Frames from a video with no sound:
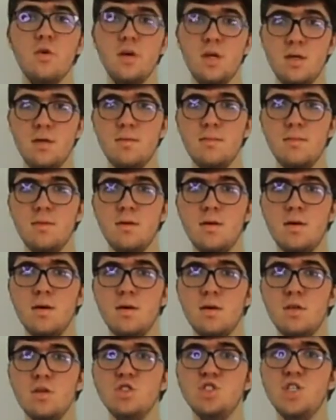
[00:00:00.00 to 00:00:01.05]
Oui,
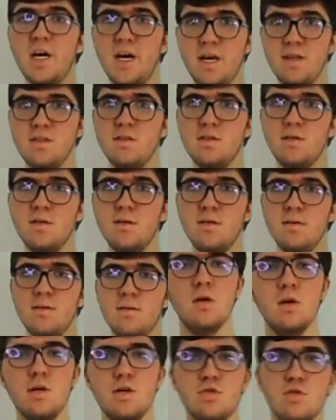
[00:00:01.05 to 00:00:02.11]
j'arrête.
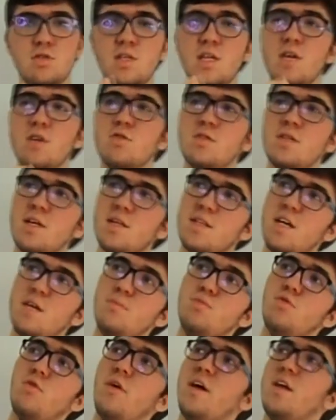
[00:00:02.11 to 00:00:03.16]
Je sais que certains
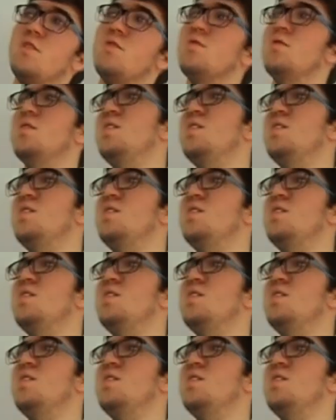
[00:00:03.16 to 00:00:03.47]
pourront être